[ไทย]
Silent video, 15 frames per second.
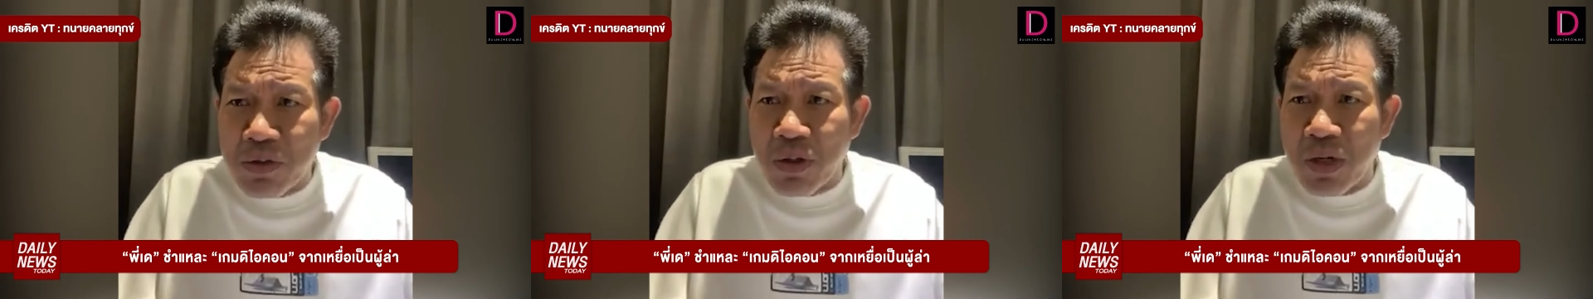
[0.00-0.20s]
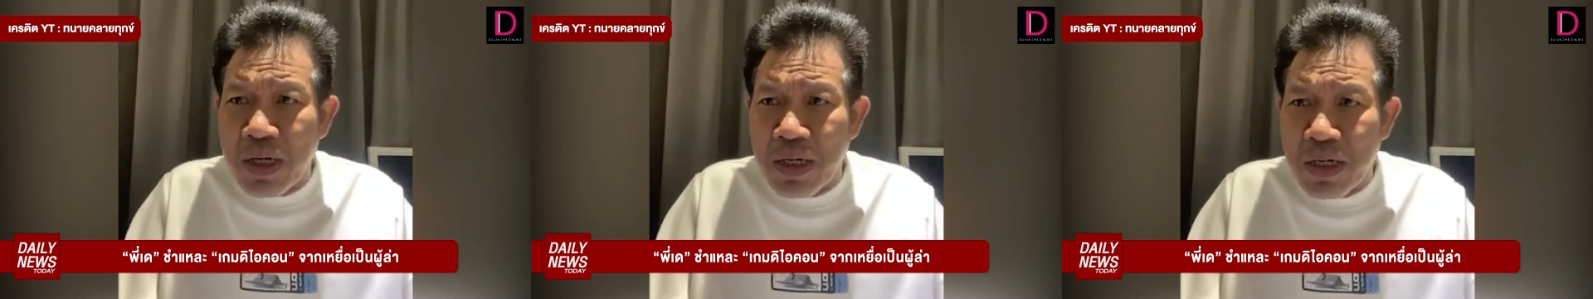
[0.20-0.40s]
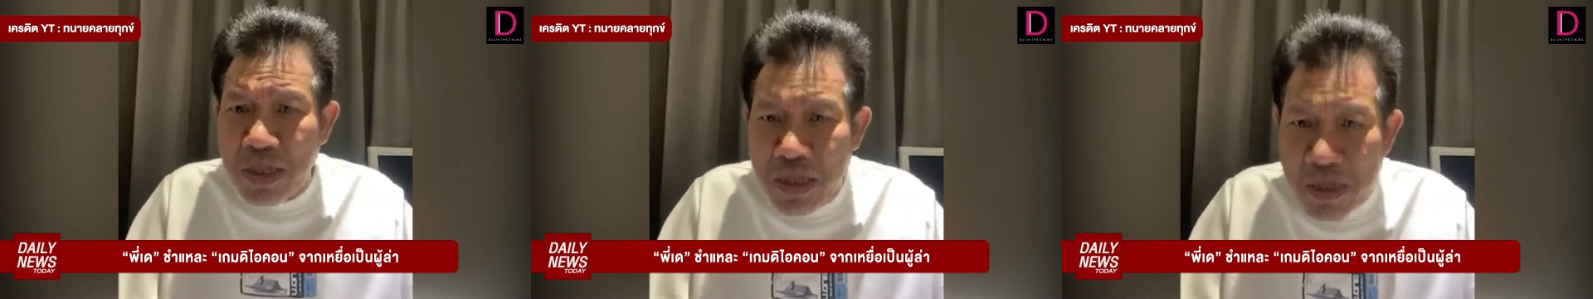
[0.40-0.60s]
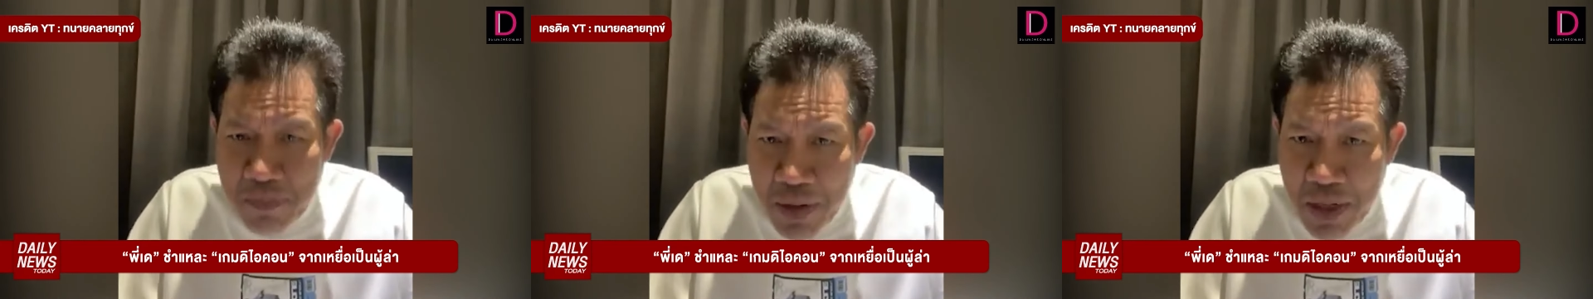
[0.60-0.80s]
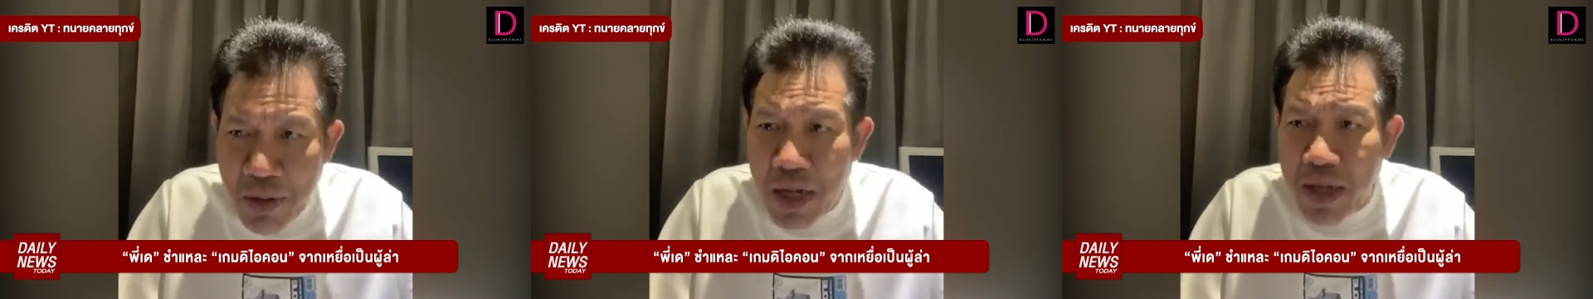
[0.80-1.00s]
จนลืม
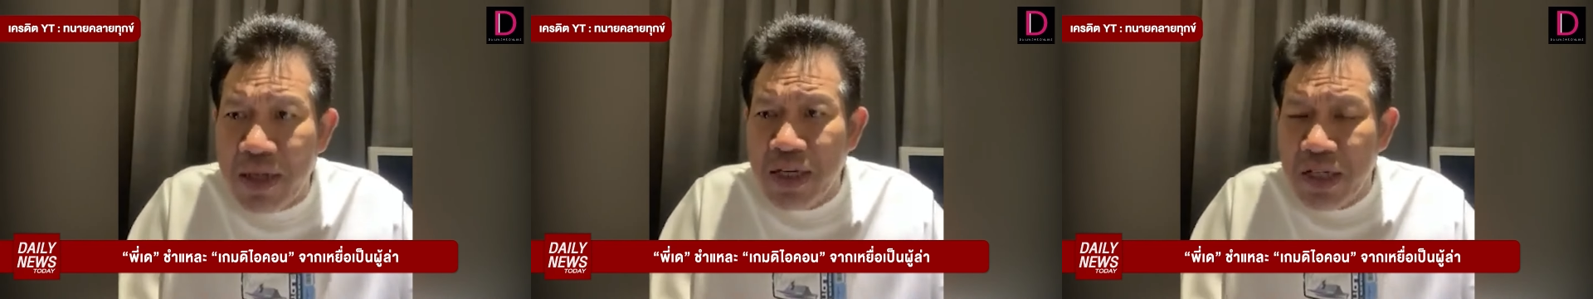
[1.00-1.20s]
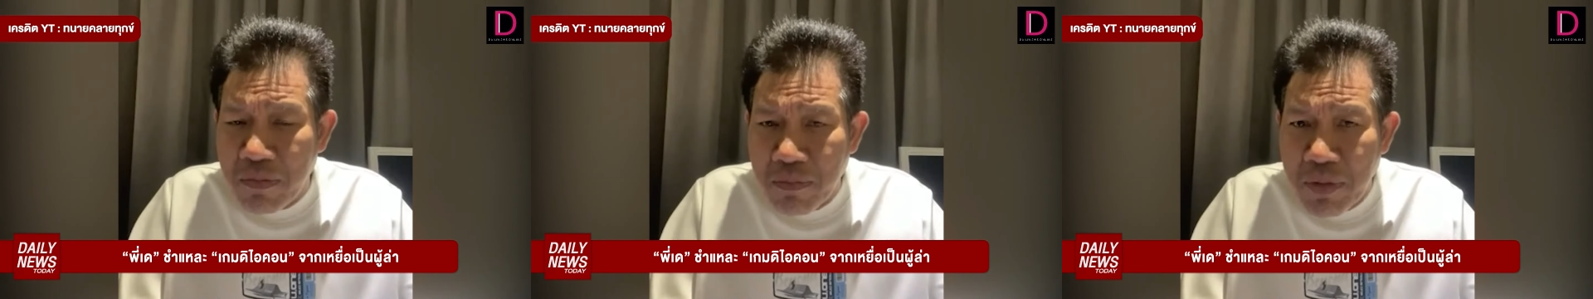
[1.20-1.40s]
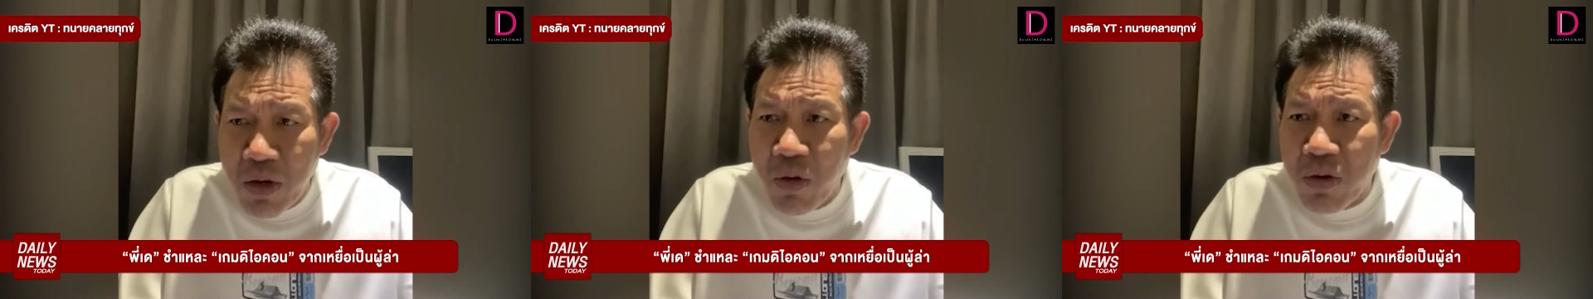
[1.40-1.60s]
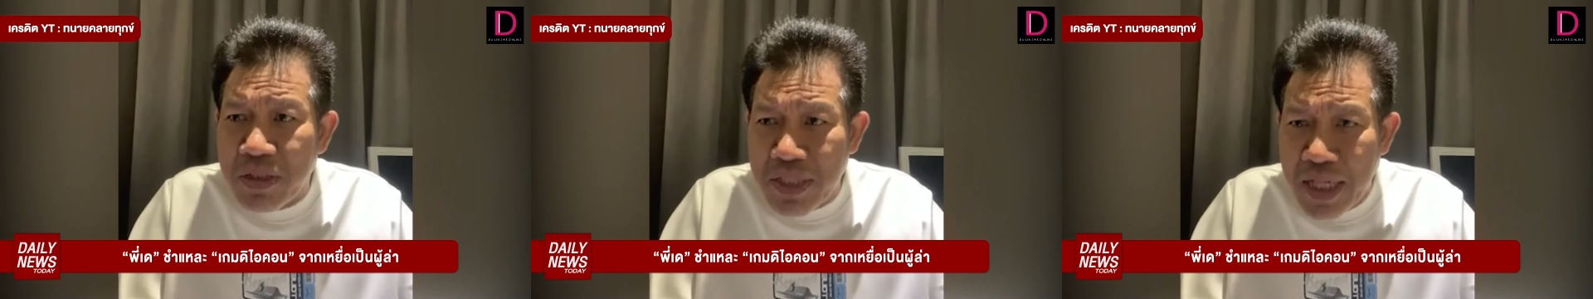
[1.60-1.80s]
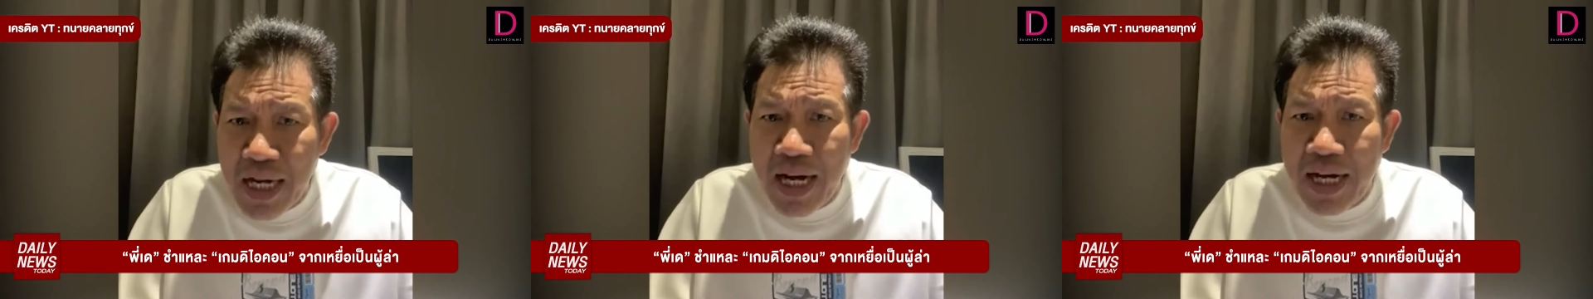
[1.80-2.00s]
ไปว่ามีคน
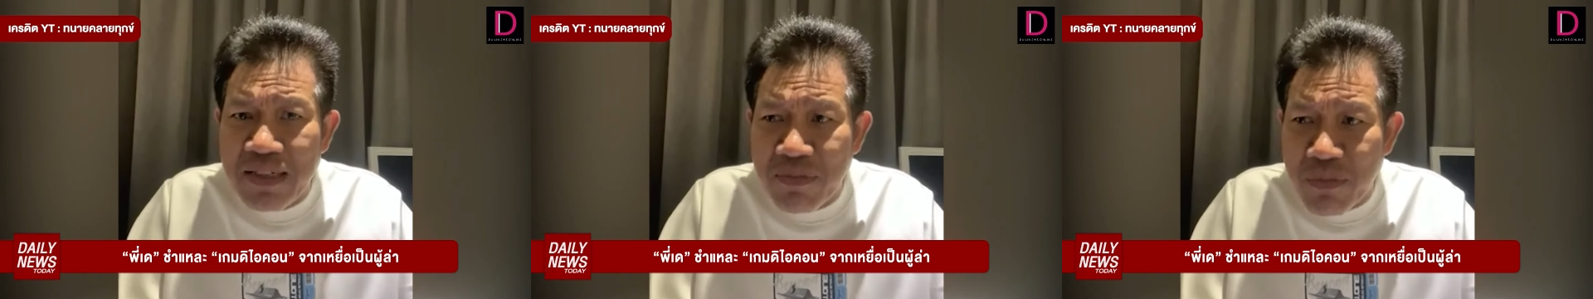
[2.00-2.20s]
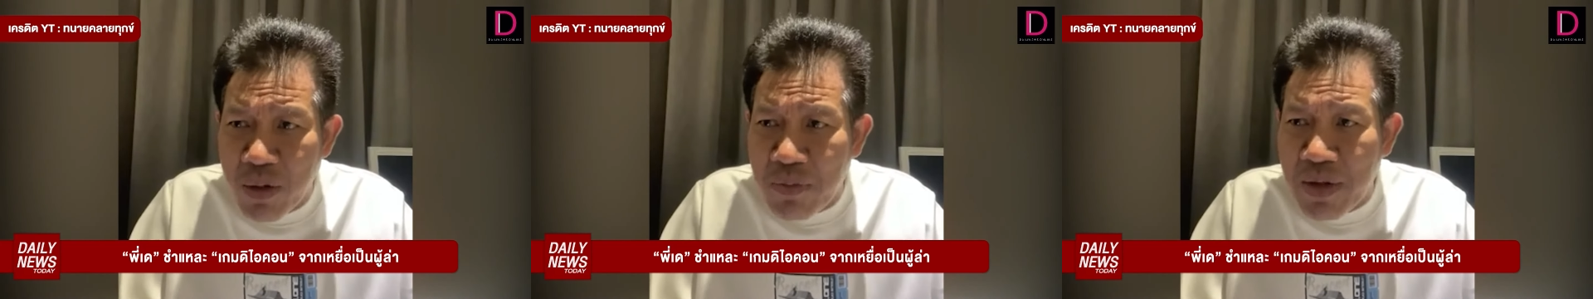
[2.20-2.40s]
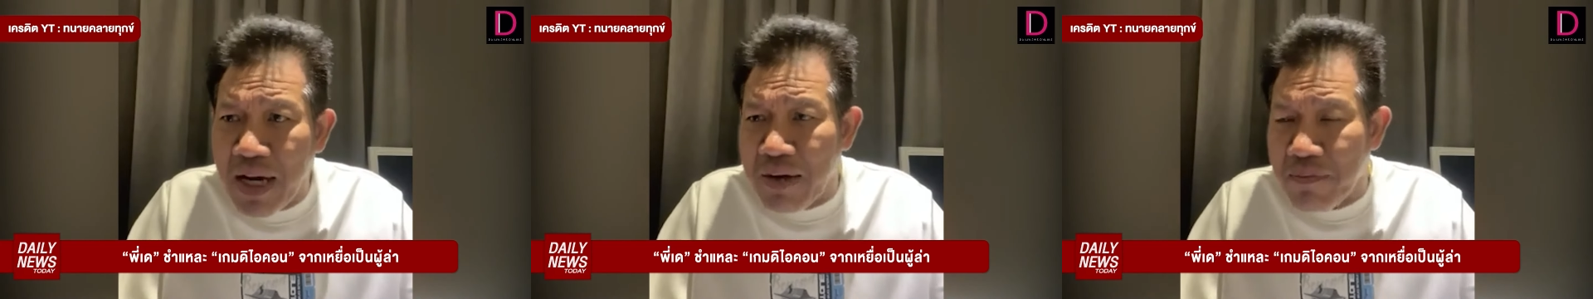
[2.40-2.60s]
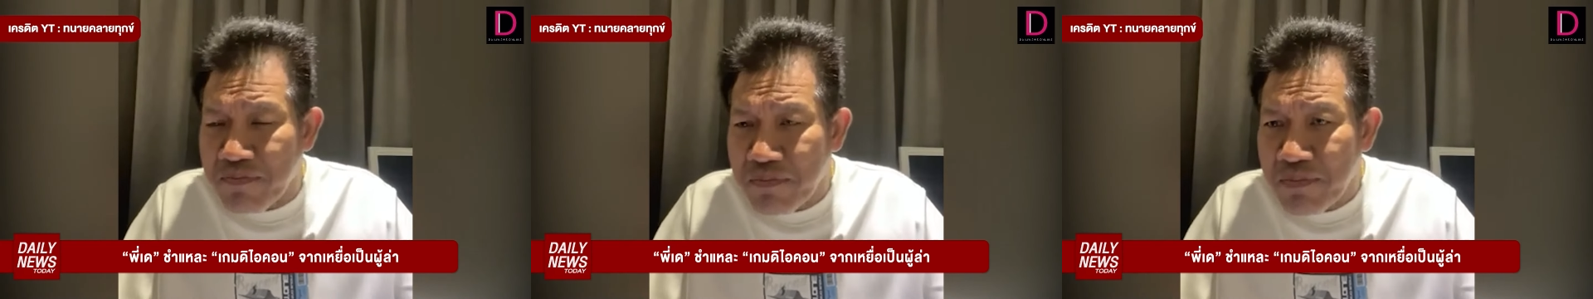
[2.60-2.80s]
เสียหายจำนวนมาก